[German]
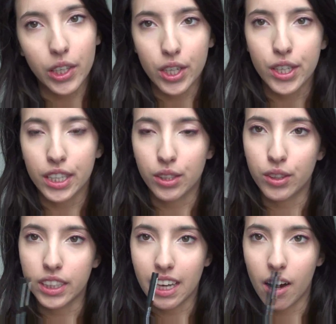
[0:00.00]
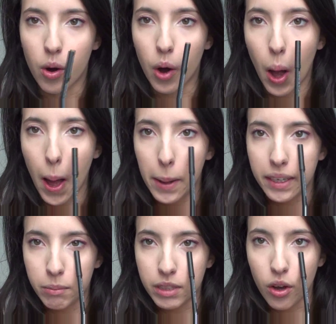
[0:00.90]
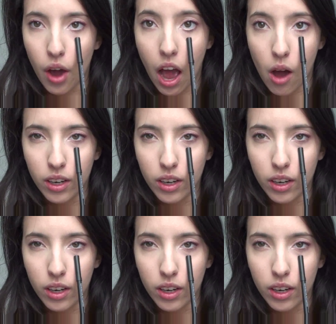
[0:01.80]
Ihr könnt natürlich auch, damit eure